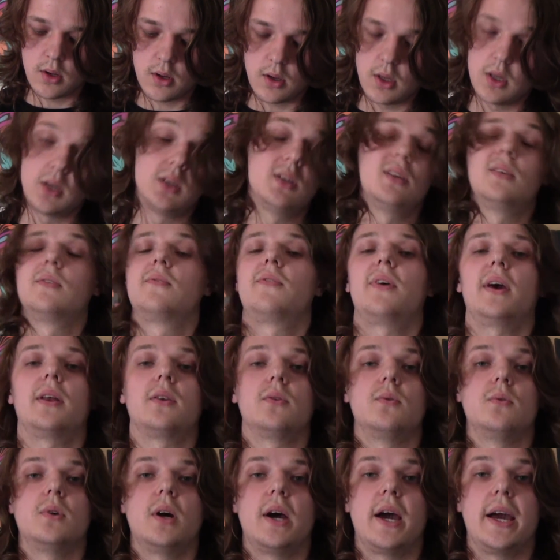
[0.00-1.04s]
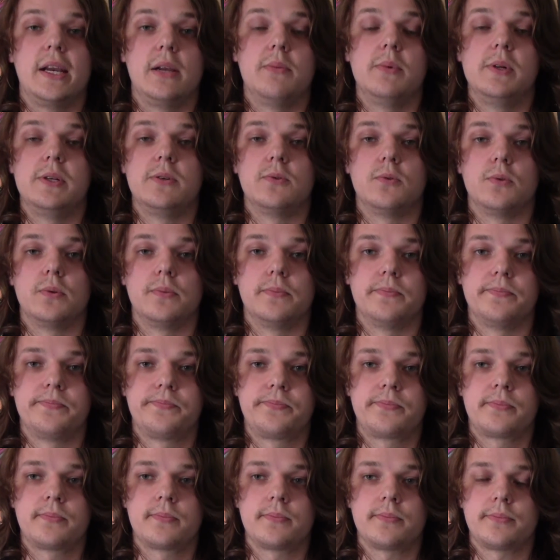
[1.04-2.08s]
in Inferno eine Million
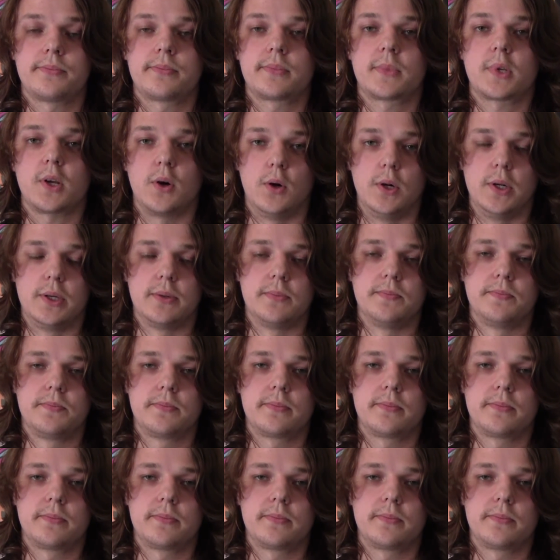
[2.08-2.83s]
Gold.